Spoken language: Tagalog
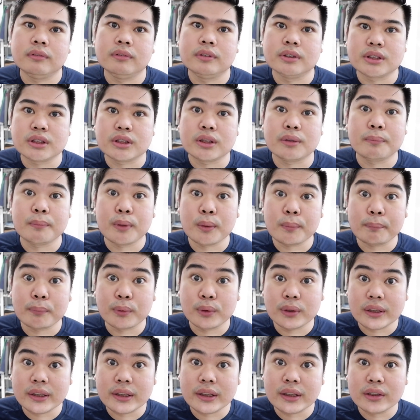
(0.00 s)
gusto mo
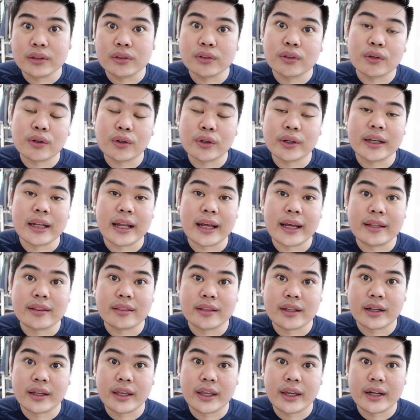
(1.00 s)
pulido or lahat
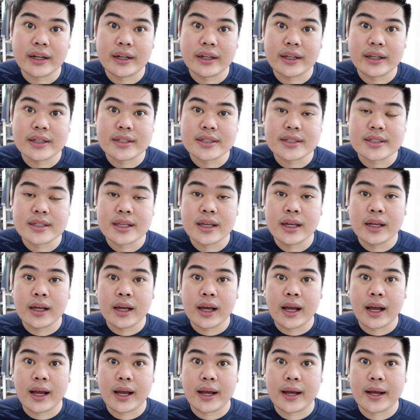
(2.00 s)
ng areas
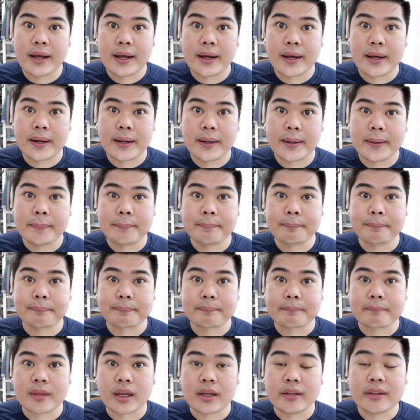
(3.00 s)
um,
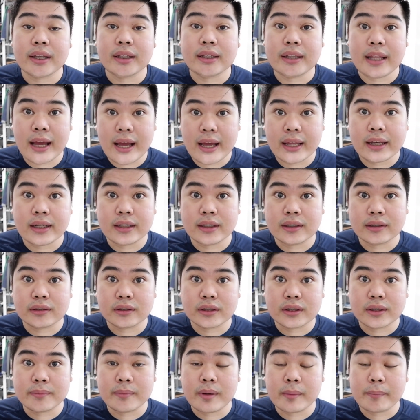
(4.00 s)
na daanan ng
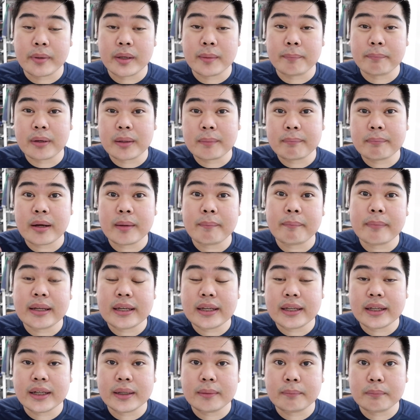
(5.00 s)
dermapen.
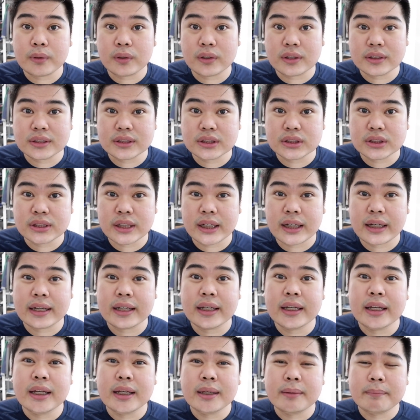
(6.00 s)
Pagbabalikan mo kasi
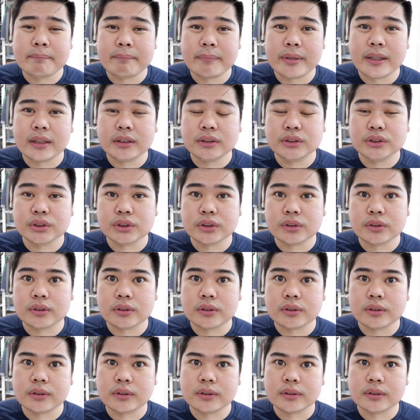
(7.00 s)
siya, medyo
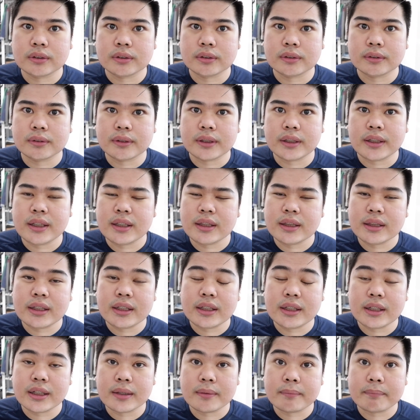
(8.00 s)

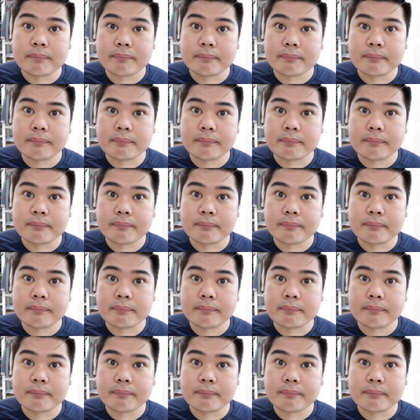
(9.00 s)
hindi na